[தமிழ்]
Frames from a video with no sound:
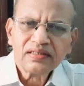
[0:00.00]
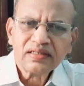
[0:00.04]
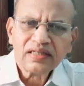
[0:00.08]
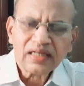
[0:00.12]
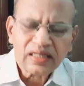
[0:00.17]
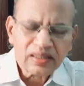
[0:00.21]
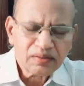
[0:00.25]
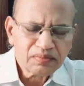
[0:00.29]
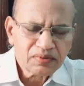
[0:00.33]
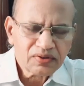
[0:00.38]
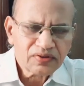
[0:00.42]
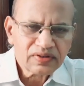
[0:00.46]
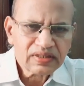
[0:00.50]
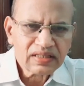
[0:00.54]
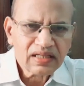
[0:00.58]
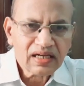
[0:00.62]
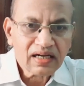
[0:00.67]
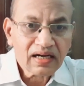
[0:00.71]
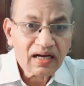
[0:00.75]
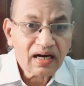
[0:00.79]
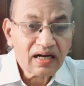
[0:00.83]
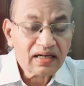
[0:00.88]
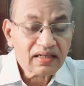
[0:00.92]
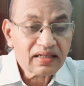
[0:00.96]

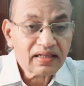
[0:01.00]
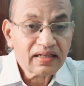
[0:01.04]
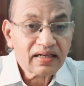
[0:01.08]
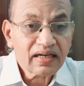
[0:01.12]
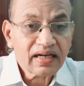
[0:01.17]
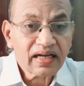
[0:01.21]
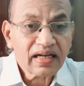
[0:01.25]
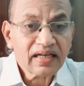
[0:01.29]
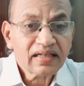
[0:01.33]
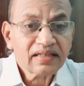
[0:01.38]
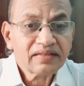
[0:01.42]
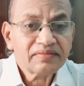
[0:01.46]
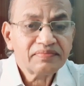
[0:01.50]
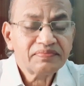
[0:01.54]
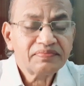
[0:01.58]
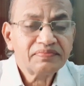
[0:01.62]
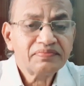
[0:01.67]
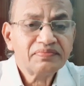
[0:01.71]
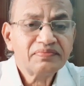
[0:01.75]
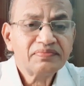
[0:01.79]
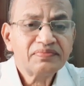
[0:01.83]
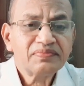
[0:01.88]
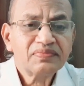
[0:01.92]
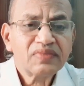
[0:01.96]
அனுபவத்தில் காண்கின்றேன்
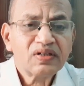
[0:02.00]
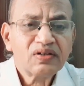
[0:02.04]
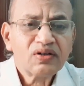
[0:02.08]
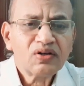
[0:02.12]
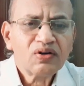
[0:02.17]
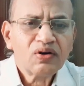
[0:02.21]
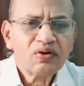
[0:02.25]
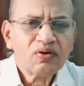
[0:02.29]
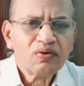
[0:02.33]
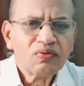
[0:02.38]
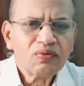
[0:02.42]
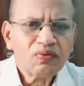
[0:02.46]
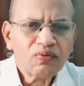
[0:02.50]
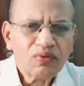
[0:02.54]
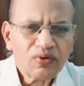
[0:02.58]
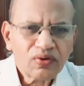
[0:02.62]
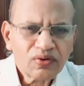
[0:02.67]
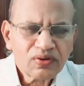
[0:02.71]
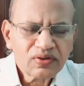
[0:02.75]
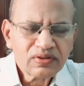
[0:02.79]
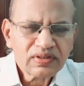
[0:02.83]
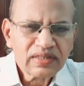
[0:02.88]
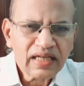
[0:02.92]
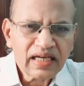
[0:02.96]

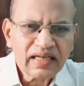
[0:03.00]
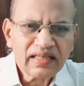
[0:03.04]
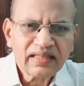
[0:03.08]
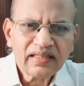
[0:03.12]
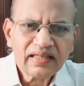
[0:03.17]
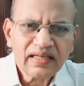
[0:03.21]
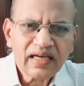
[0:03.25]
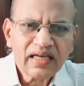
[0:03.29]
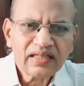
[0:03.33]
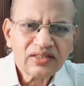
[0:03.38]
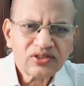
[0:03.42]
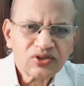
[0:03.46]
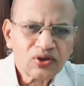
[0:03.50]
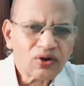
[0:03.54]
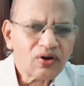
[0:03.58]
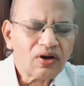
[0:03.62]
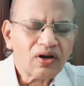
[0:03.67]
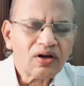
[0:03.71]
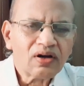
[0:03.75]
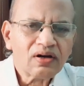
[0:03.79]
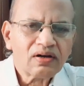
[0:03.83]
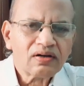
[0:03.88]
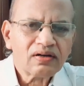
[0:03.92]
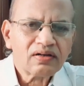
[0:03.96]
ஒரு செய்தியை சொல்
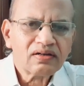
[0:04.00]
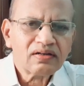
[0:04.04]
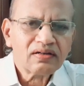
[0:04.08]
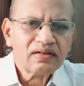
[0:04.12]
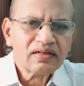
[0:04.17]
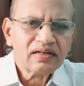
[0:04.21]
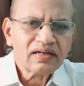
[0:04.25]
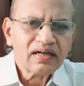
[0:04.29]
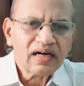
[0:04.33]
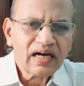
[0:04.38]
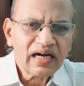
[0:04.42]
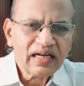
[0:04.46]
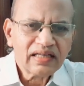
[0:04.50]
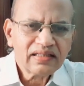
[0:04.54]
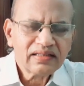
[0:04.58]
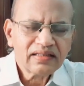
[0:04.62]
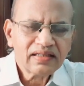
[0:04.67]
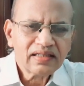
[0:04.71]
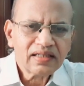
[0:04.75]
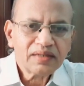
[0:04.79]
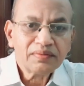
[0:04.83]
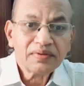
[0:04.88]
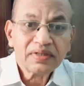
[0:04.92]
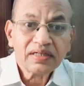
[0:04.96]
ஐந்து
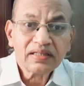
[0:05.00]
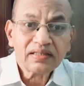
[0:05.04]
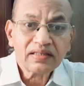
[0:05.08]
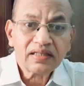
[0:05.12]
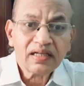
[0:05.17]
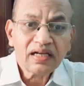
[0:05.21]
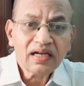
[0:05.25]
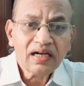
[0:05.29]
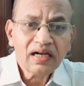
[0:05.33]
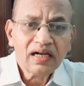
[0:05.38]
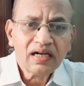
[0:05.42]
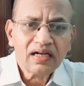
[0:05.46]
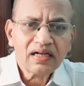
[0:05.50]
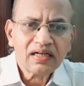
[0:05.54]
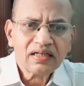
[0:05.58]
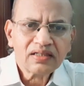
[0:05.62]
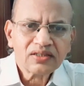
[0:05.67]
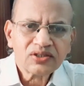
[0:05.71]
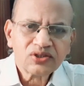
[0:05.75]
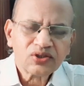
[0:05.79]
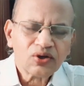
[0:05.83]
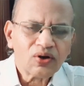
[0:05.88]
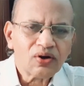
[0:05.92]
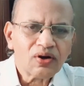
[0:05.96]
நிமிடத்தில்
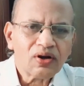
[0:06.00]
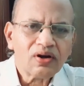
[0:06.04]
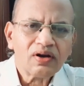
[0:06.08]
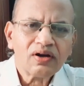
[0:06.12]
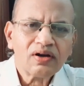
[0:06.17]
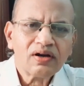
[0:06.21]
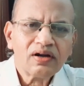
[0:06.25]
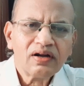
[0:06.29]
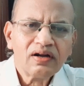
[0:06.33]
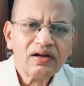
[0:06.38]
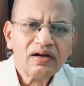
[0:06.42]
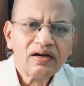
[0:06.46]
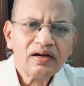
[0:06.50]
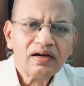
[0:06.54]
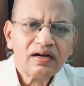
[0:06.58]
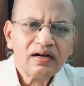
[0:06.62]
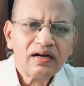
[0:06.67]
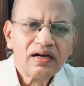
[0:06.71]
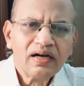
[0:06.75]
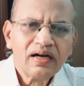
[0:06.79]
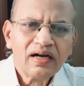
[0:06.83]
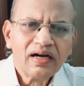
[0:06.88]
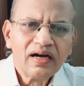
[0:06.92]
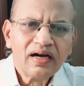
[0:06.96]
சொல்
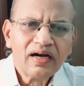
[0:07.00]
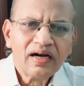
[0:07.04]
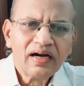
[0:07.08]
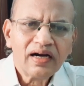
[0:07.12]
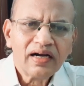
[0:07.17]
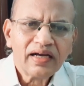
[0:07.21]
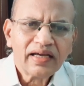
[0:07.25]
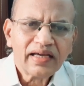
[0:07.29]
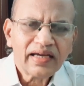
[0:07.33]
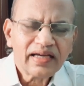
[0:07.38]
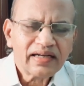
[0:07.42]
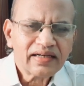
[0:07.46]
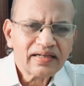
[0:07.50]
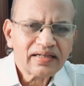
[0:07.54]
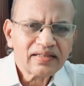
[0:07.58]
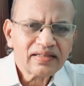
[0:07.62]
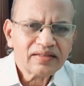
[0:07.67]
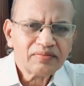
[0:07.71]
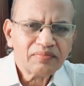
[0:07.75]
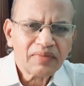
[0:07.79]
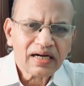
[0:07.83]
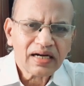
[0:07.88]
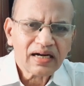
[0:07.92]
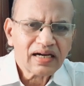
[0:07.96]
என்று
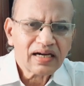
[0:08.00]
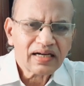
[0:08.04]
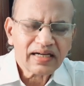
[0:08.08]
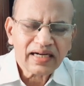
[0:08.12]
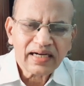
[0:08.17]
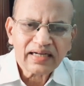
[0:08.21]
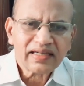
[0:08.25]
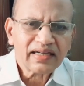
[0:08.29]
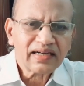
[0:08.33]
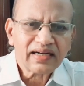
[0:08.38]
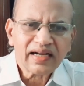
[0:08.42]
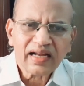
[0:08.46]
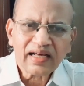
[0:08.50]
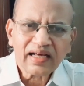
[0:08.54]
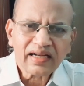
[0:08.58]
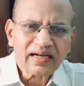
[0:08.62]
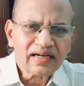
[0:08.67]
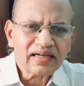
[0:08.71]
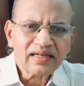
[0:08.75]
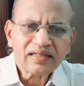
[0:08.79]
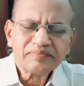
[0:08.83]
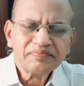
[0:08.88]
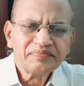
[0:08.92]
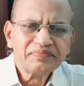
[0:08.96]
மக்கள்
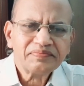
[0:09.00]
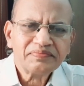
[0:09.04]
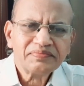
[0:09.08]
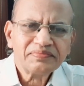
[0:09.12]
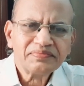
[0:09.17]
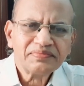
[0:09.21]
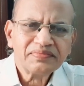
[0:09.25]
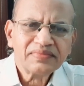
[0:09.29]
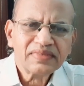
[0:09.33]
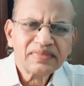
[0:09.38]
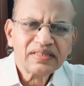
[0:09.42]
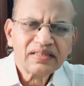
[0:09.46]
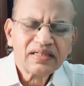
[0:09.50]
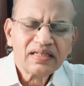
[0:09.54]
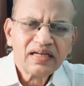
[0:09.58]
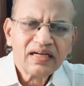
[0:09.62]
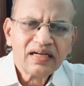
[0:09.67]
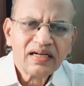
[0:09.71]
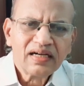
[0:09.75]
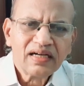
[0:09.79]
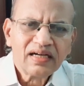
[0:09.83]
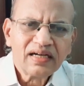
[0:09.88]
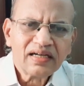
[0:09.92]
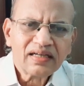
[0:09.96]
கேட்கின்றார்கள்
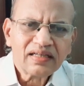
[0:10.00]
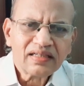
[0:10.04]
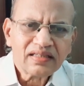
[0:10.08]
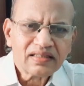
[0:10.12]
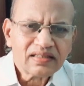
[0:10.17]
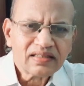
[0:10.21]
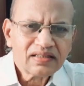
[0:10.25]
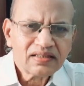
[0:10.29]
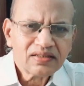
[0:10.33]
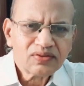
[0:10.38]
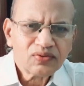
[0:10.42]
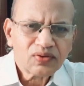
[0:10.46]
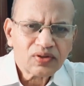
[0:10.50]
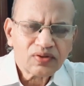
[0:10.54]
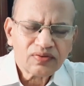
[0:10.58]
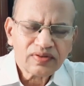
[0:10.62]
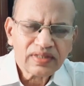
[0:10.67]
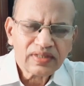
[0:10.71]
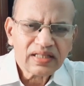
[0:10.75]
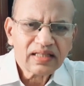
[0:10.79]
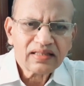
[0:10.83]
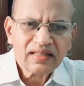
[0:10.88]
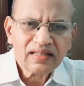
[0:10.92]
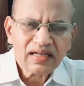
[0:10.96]
இது ஒரு
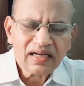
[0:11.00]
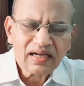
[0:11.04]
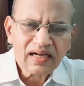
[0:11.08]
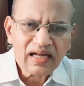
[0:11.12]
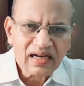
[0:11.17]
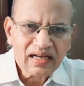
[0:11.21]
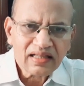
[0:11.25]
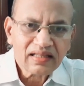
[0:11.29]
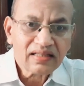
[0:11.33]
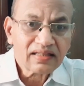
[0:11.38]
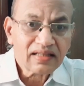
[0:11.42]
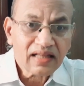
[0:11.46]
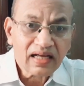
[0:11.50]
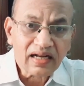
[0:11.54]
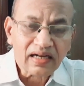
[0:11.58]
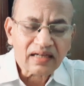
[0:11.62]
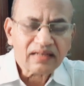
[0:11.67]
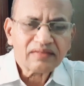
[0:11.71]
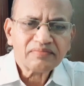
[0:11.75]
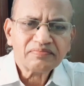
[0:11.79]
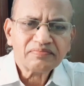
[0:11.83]
விதத்தில் நல்லதுதான்